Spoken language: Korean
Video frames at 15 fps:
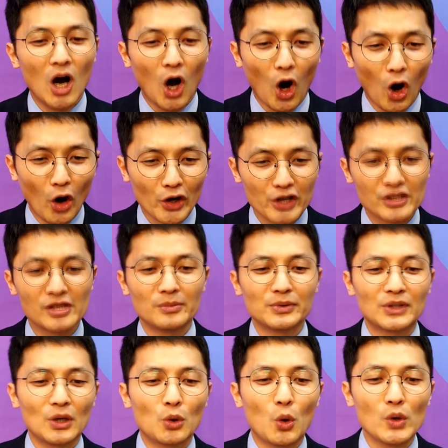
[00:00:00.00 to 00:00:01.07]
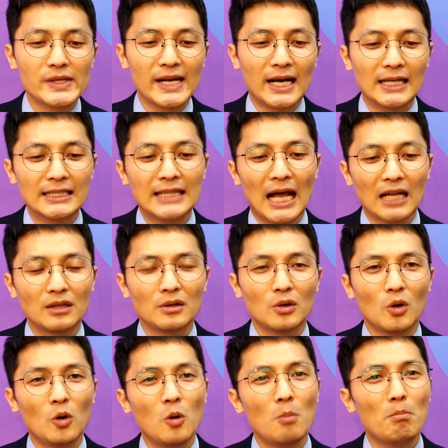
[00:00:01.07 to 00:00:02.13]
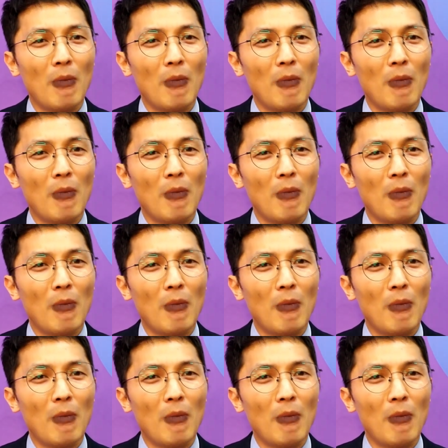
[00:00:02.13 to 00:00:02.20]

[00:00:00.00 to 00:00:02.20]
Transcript: 어려서부터 고생하는 아들로